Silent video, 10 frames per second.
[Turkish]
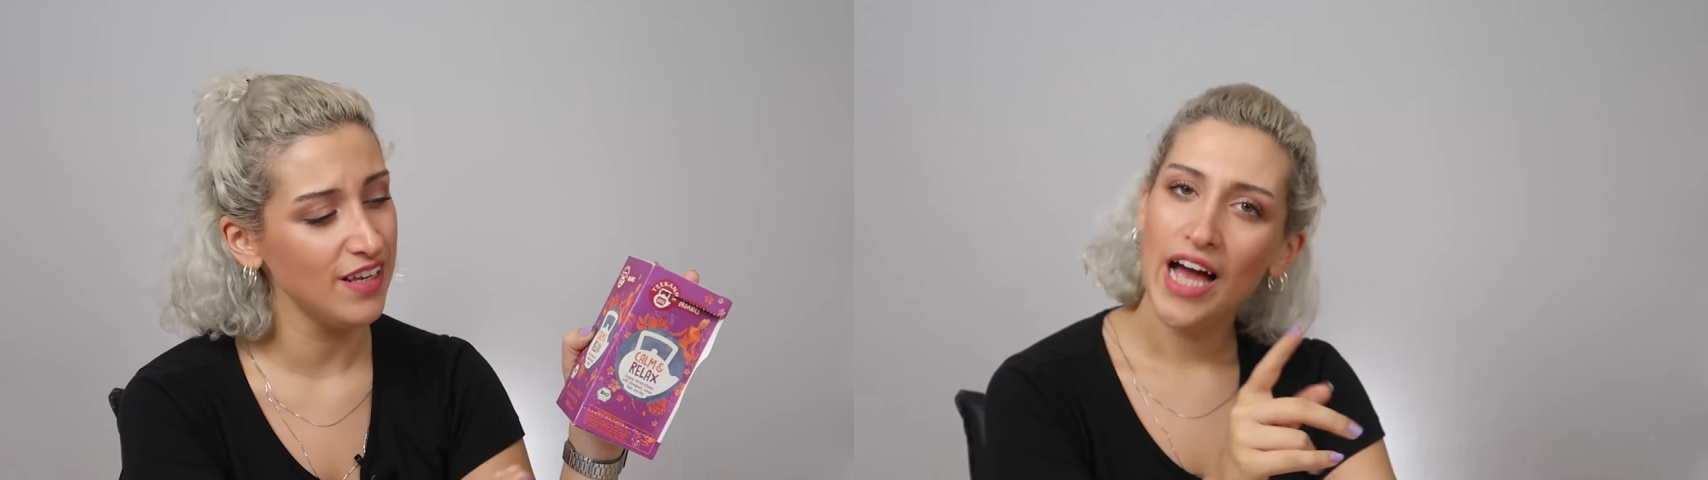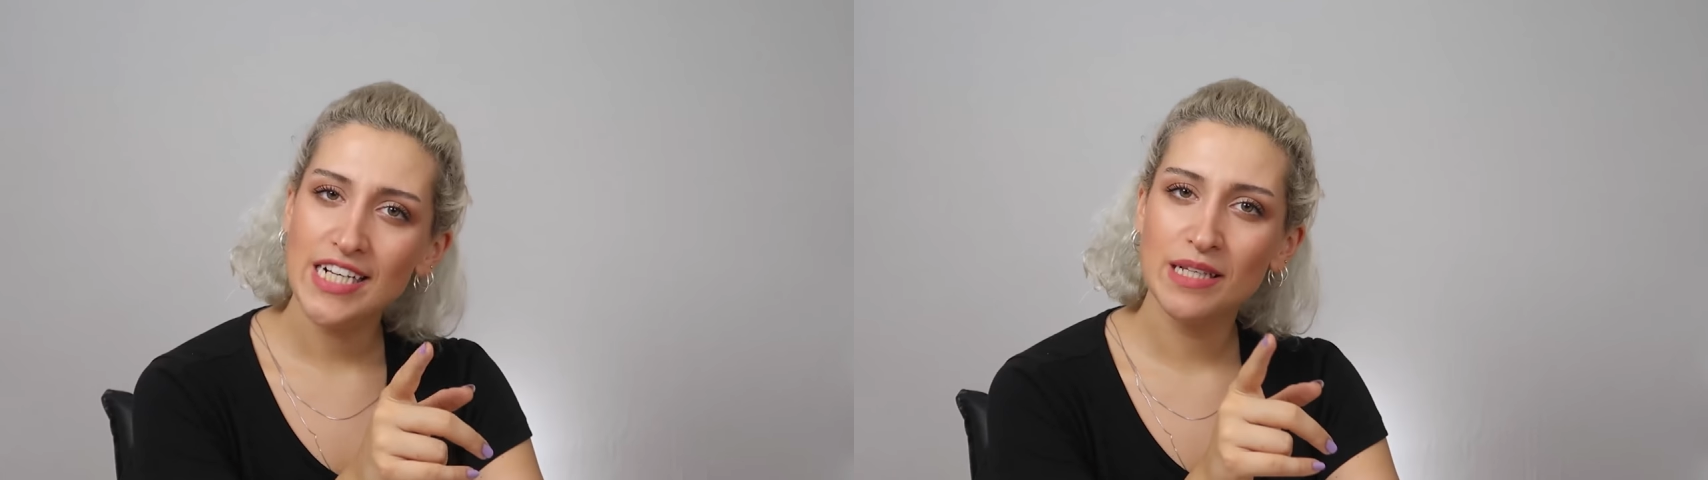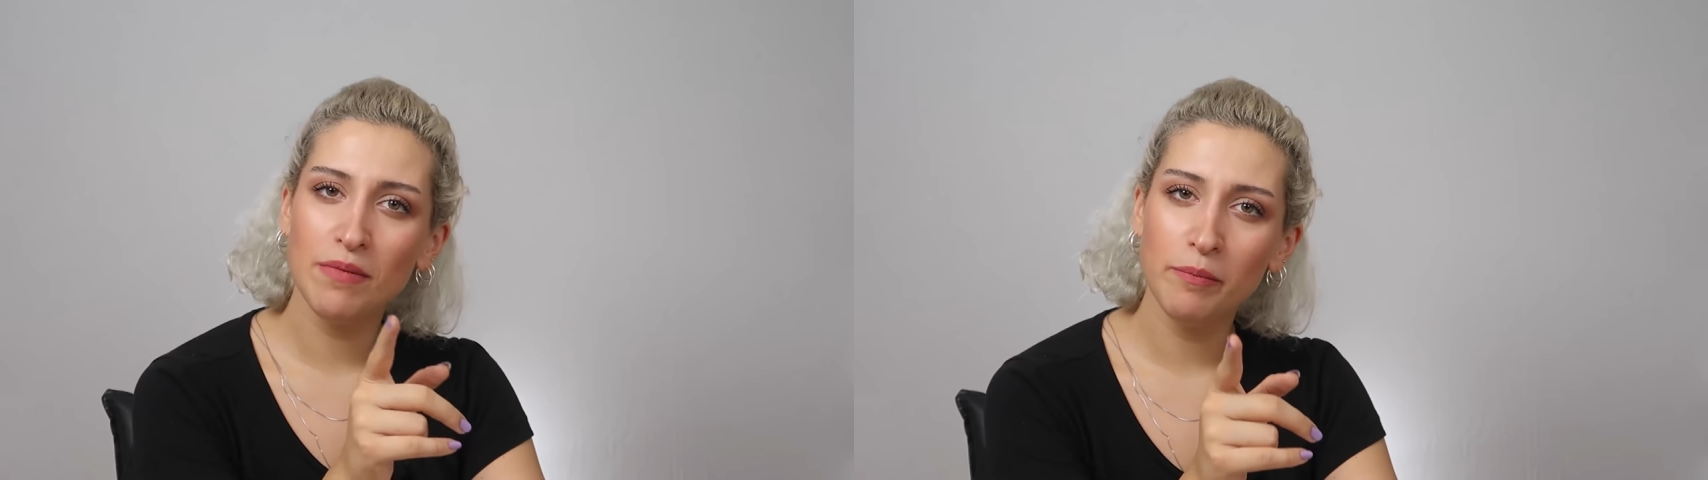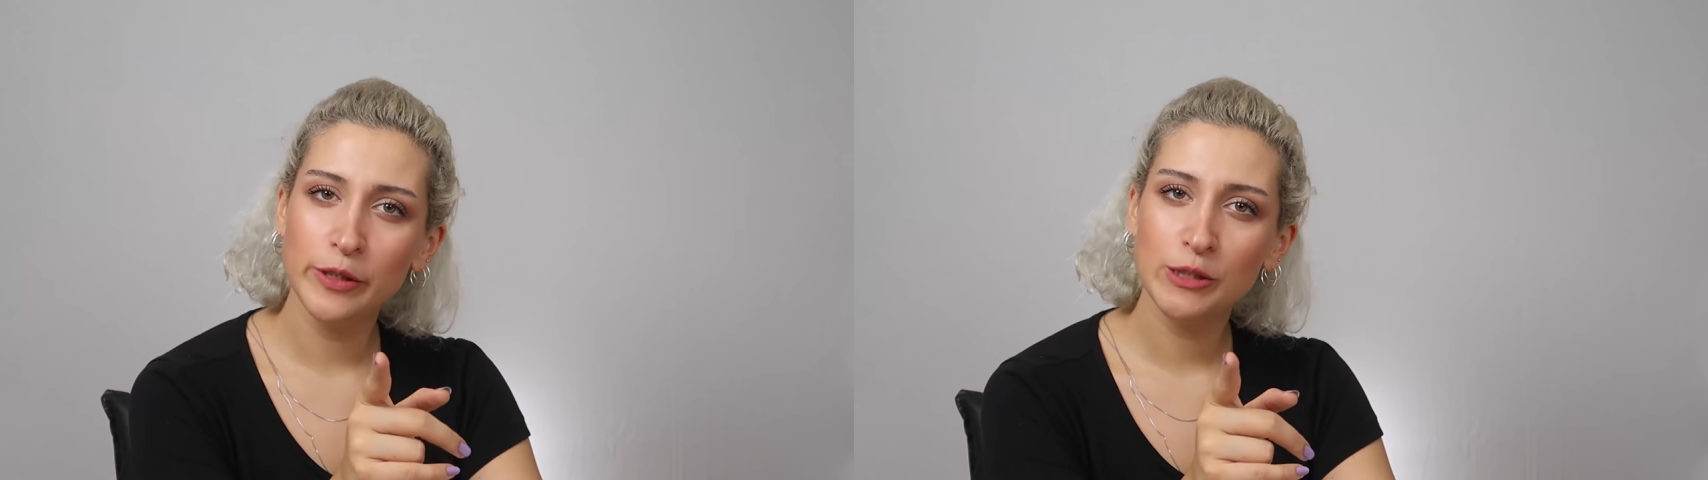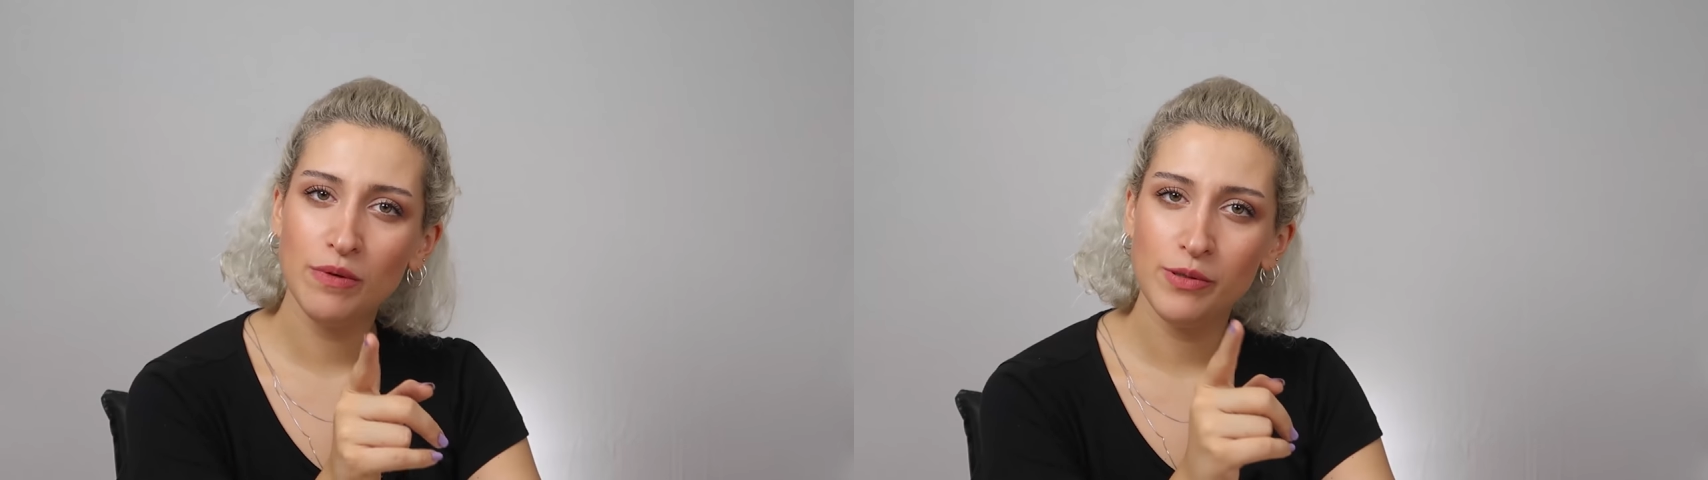her zaman
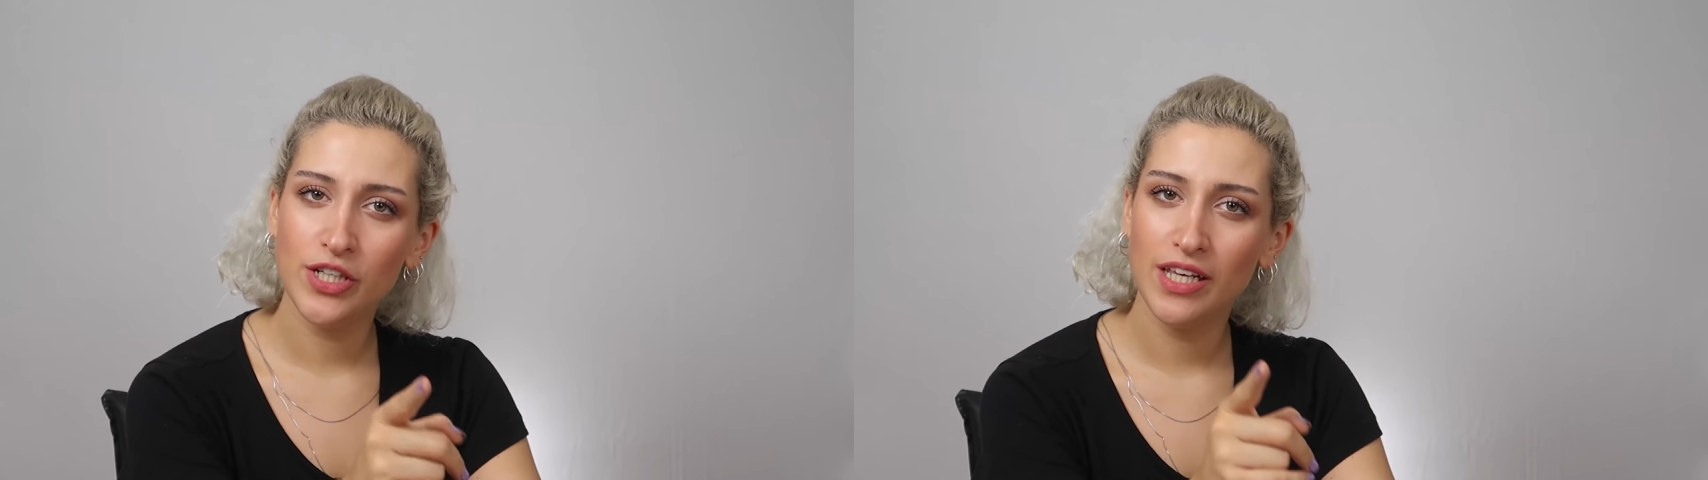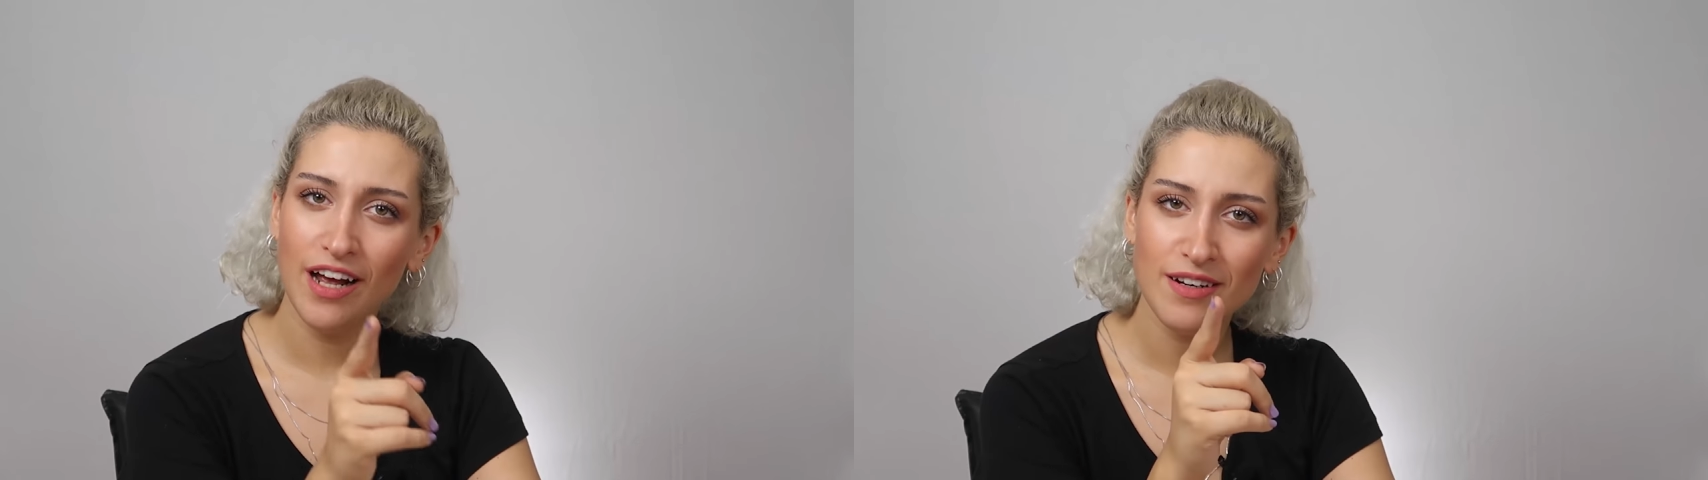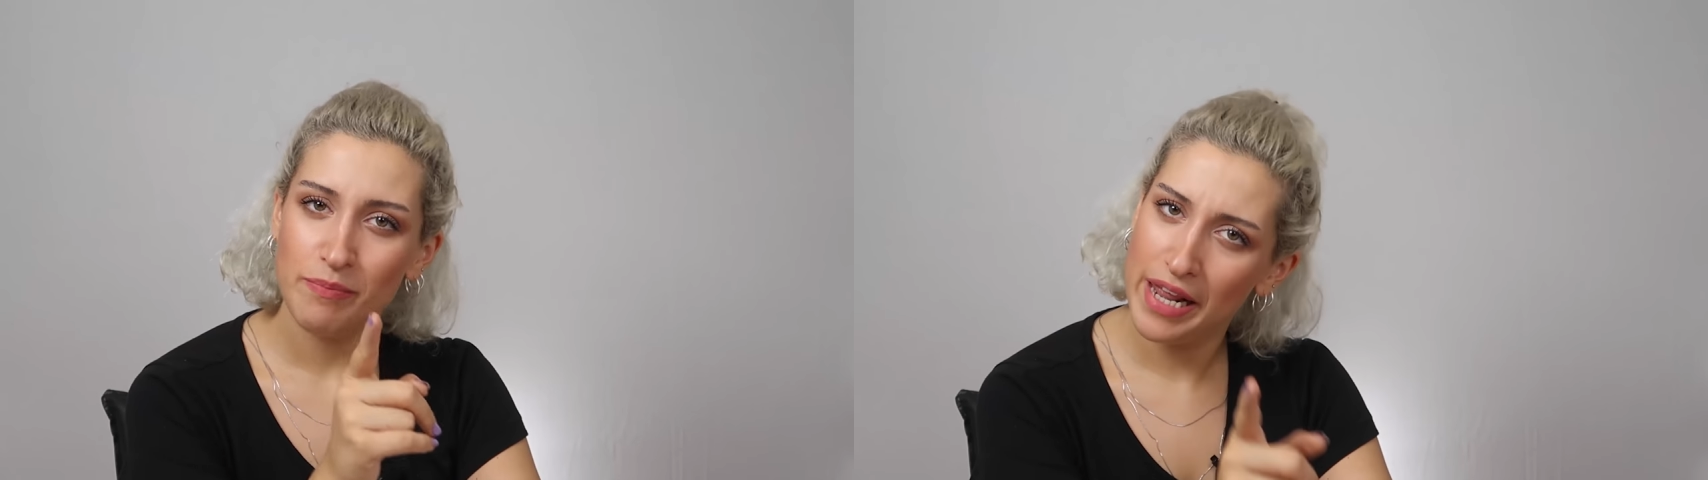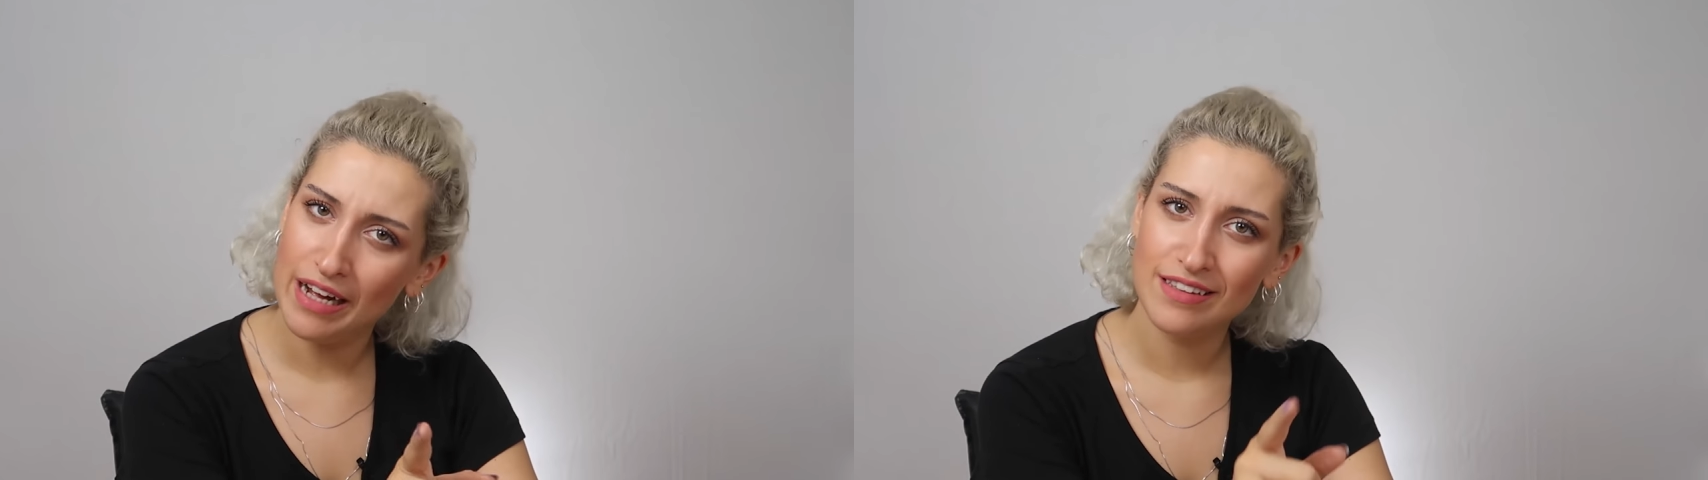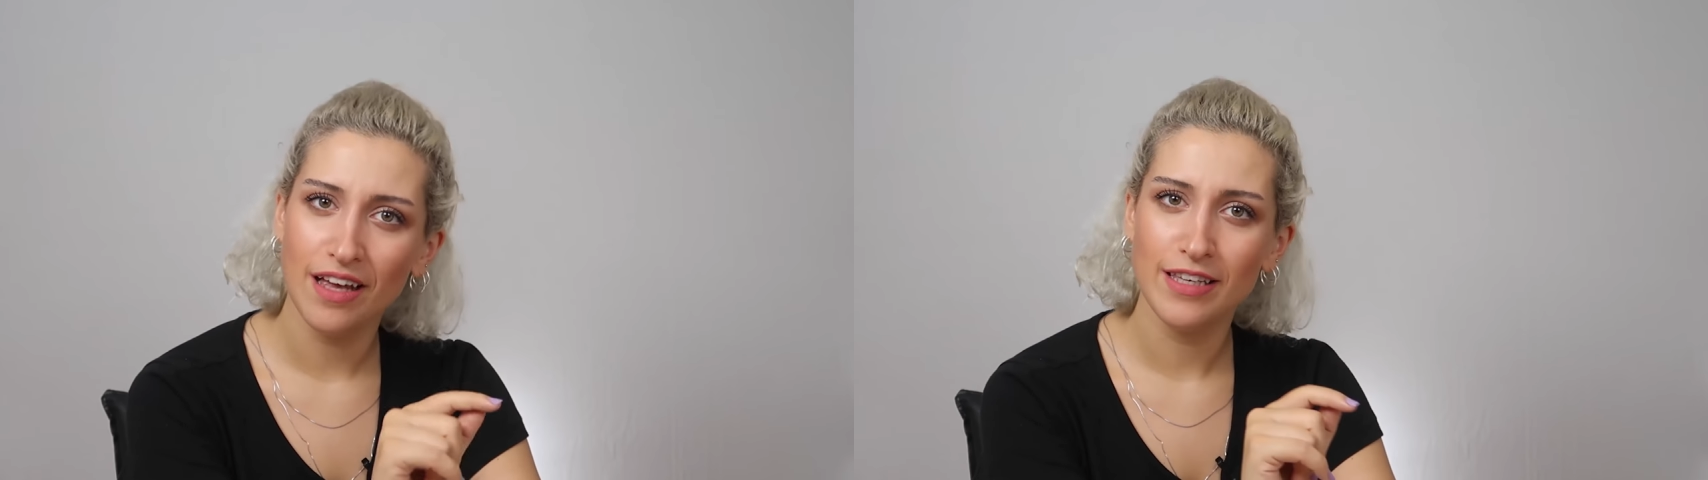başıma bir şeyler
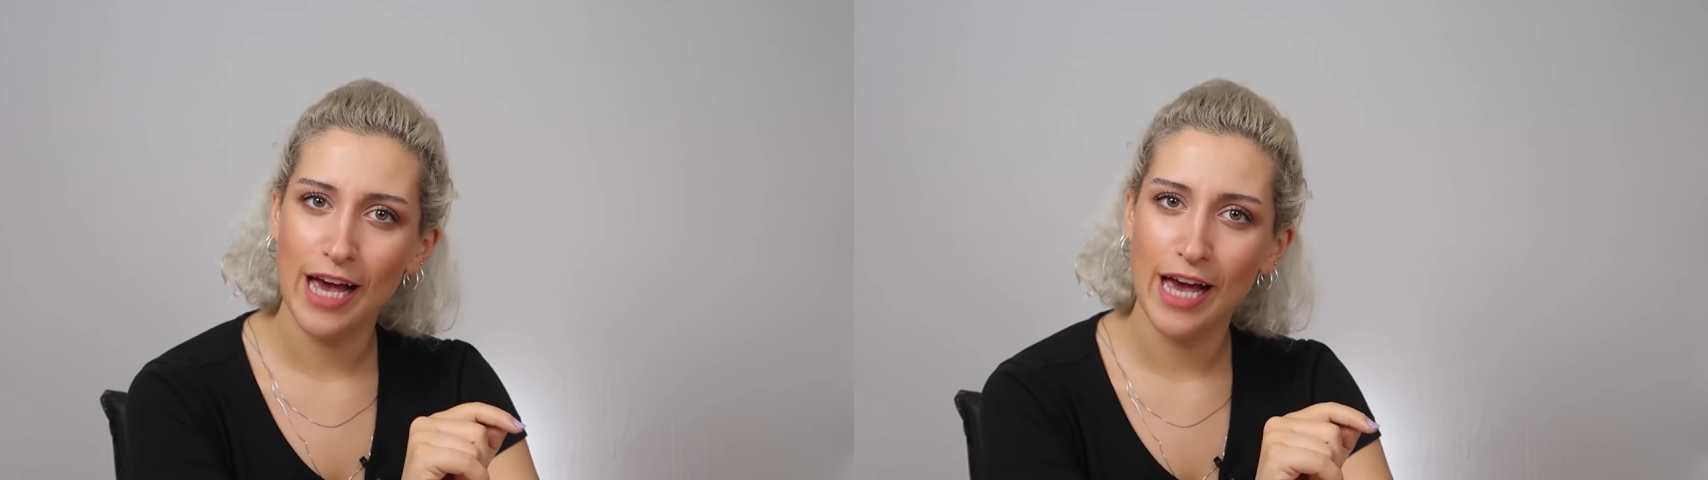meraktan